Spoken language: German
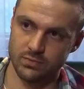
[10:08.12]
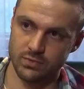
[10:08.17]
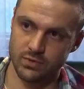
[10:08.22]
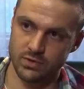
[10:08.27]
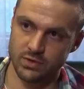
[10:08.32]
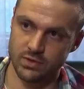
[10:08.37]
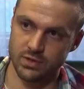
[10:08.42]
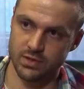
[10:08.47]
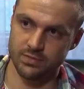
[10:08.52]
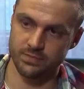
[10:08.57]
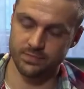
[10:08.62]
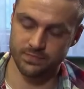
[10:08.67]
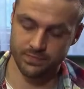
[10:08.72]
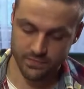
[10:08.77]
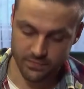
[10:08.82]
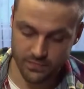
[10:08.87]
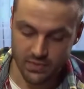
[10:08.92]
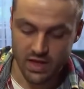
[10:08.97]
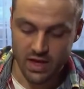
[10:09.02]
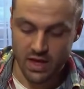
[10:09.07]
Okay.
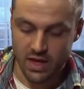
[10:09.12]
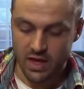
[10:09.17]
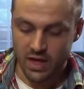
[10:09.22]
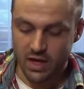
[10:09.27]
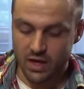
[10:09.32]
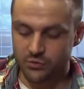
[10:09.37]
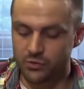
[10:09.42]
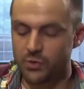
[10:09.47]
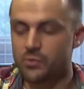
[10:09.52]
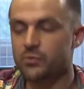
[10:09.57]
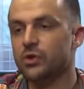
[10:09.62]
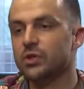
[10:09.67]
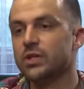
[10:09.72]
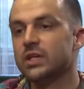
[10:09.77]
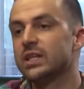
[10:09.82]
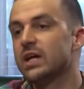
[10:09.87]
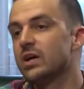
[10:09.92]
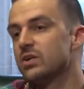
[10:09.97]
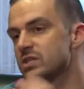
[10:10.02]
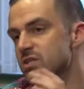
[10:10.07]

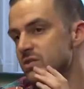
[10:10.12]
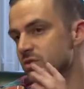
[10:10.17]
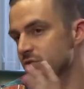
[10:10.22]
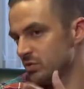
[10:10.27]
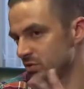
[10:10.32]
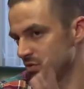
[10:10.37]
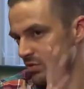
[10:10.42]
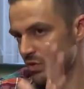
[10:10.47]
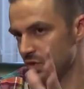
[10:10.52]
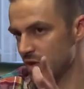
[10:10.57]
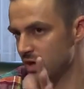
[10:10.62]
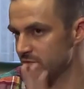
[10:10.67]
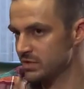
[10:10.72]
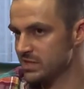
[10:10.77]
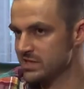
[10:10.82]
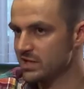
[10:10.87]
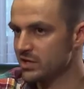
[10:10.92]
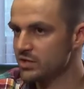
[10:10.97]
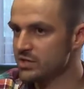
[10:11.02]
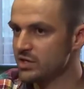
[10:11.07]
500.000
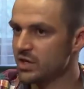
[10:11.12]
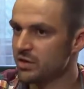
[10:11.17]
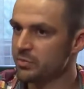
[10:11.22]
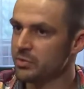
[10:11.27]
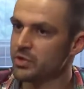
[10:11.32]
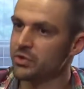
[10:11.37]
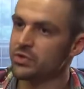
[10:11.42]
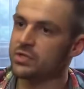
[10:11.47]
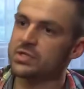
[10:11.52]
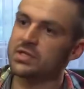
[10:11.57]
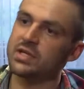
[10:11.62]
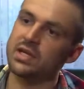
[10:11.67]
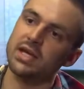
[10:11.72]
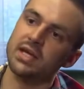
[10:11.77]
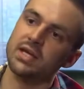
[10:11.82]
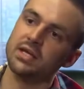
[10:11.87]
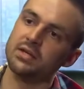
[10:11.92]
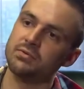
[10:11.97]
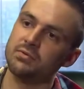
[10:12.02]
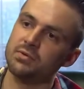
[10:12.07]
Arbeitslose haben wir in
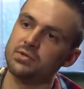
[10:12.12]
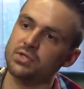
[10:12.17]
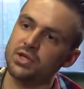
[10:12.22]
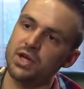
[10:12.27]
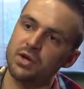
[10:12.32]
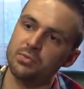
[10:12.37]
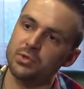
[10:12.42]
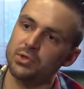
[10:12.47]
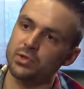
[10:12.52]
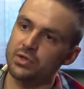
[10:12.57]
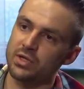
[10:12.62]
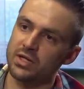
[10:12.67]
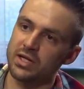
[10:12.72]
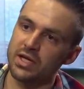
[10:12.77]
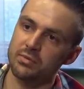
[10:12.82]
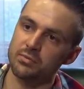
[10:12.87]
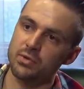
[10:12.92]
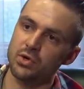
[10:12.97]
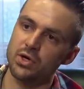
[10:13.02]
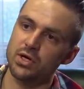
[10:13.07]
Österreich. Mhm. Was kann man da
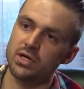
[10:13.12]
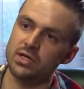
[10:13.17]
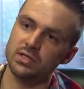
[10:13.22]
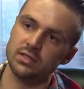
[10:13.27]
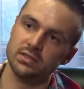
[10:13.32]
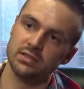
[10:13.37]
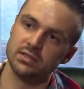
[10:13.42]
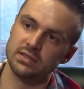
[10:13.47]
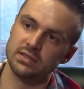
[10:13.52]
dagegen machen?